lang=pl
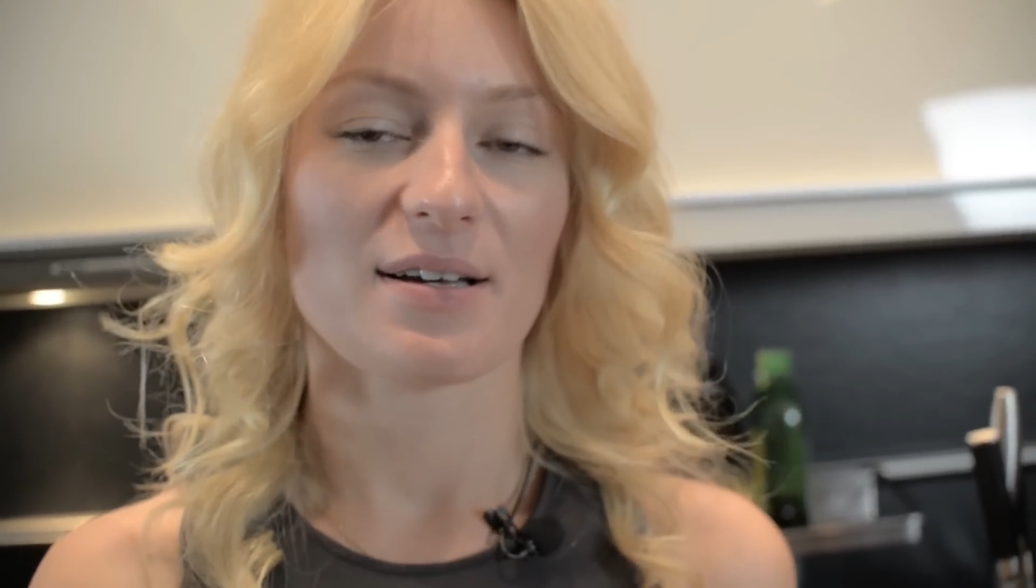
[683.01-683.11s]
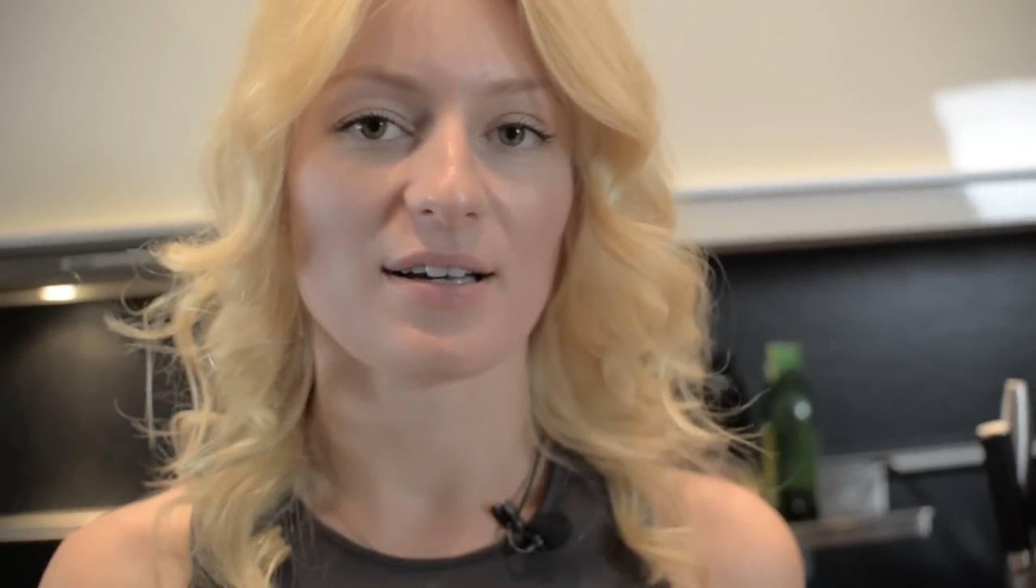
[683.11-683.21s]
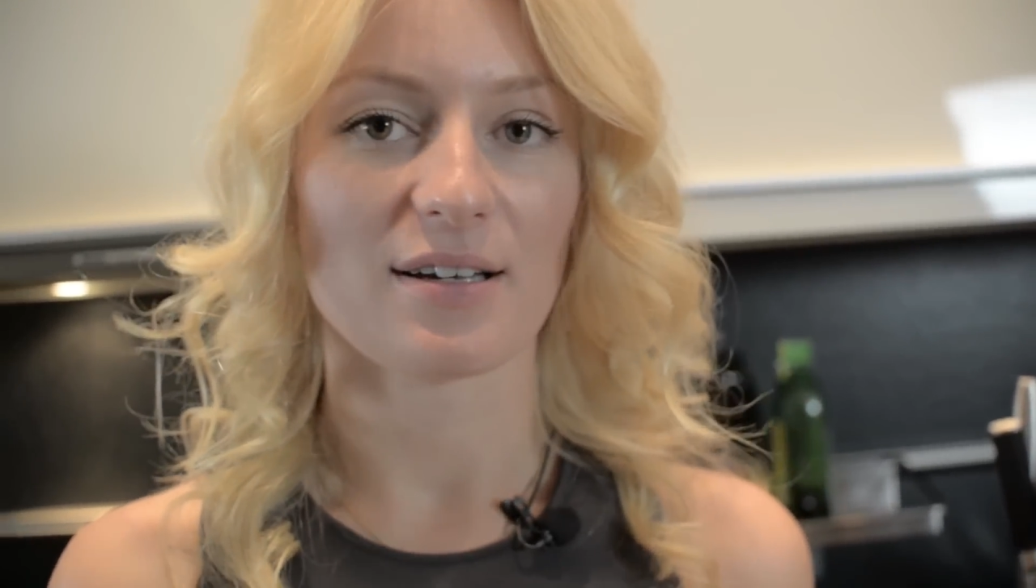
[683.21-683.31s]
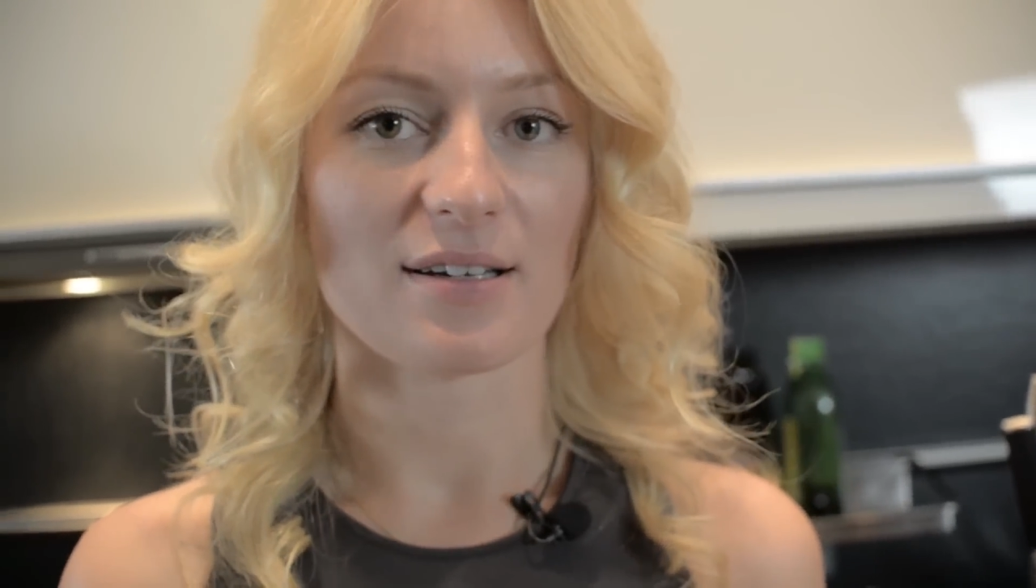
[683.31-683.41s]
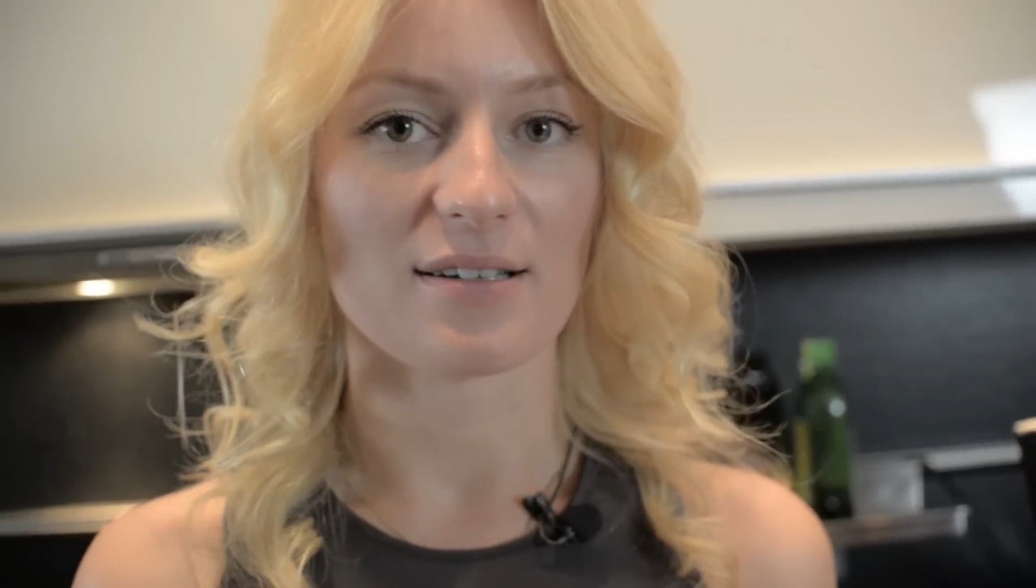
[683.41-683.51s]

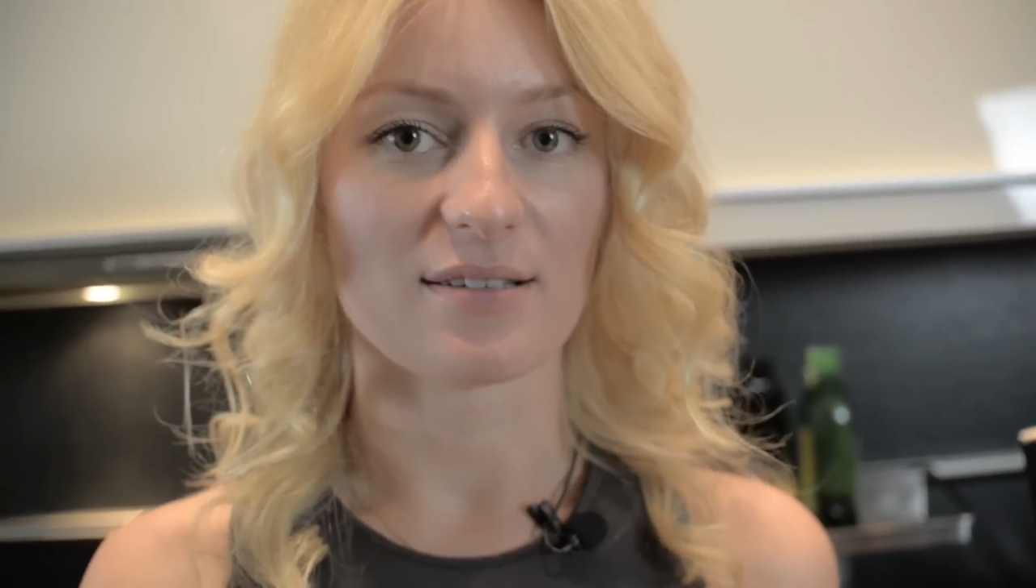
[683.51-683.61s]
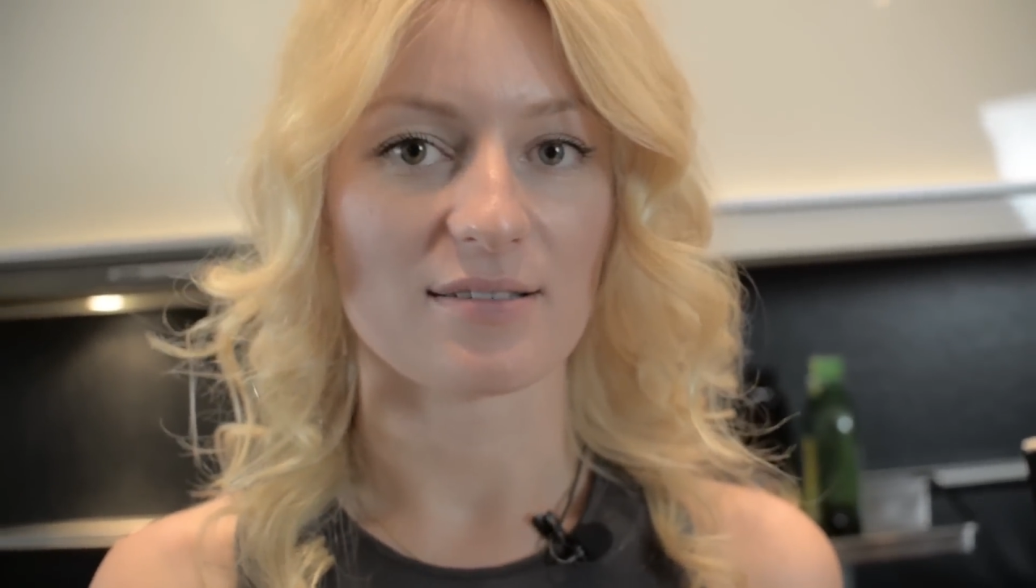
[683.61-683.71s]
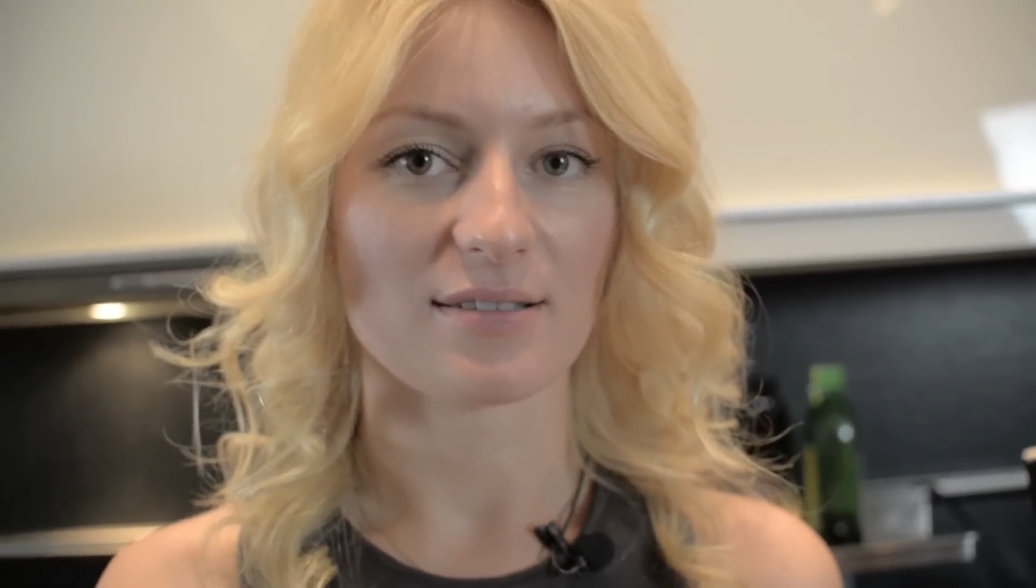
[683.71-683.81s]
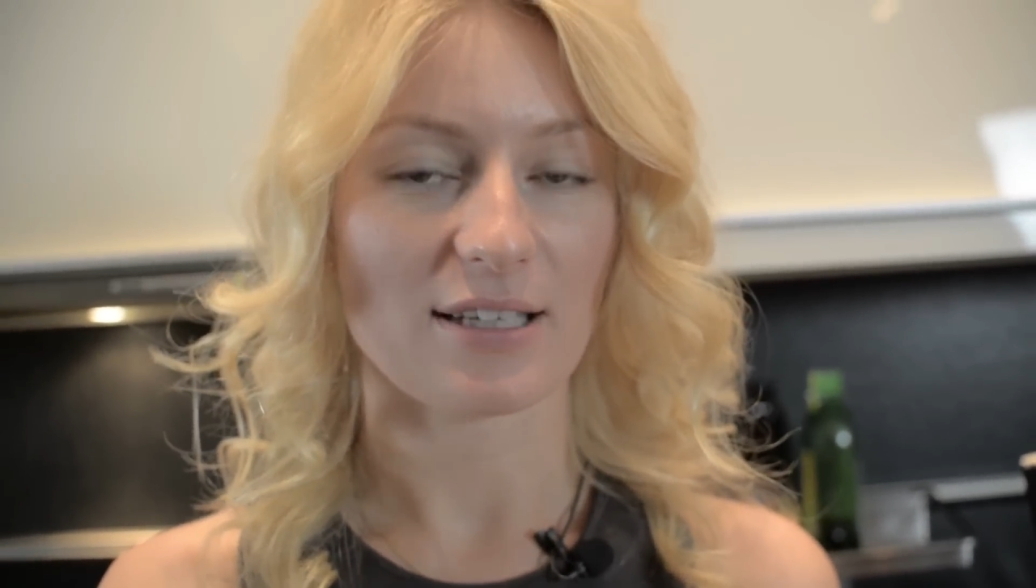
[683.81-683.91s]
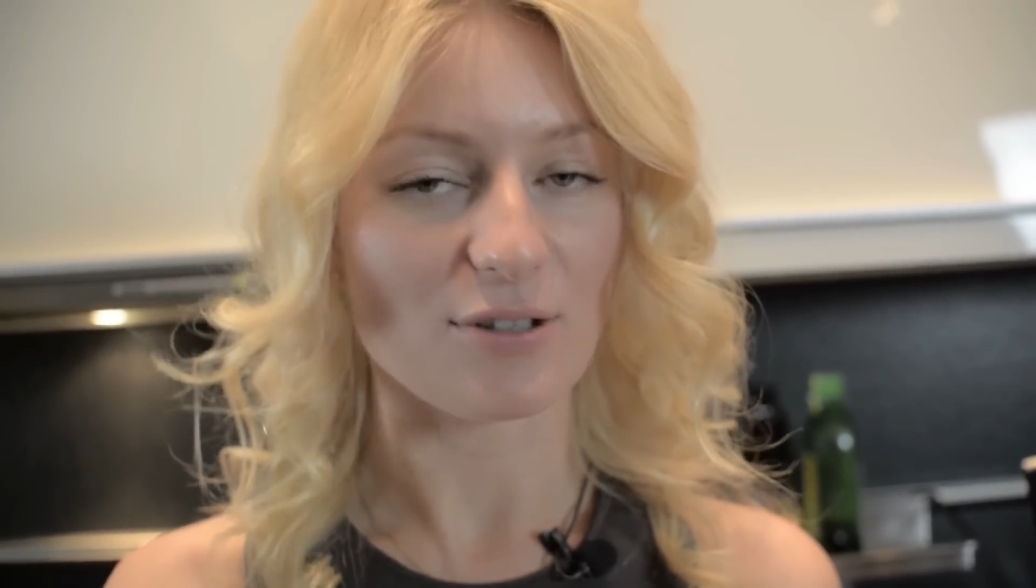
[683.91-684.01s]
E,
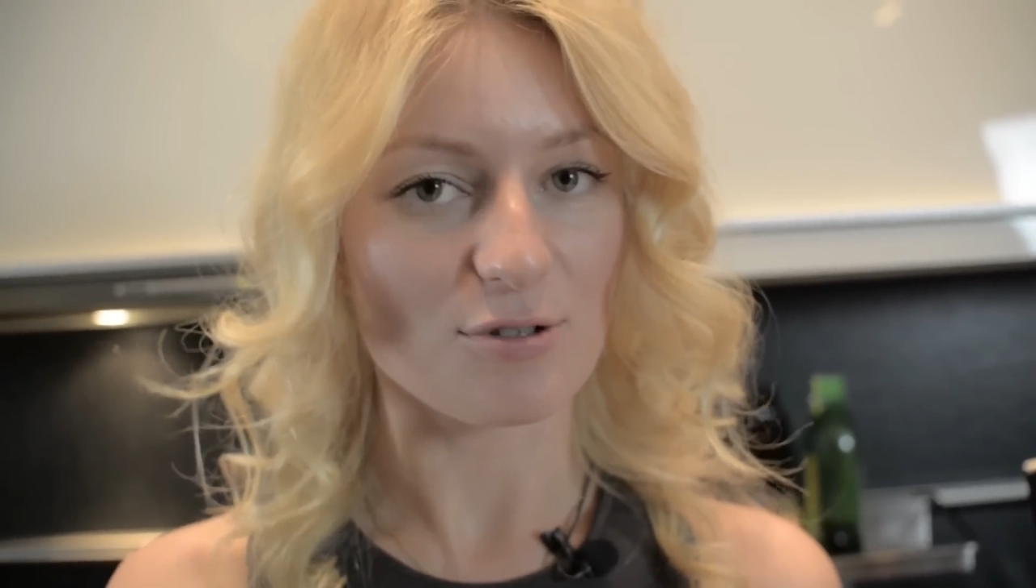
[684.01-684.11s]
na jedną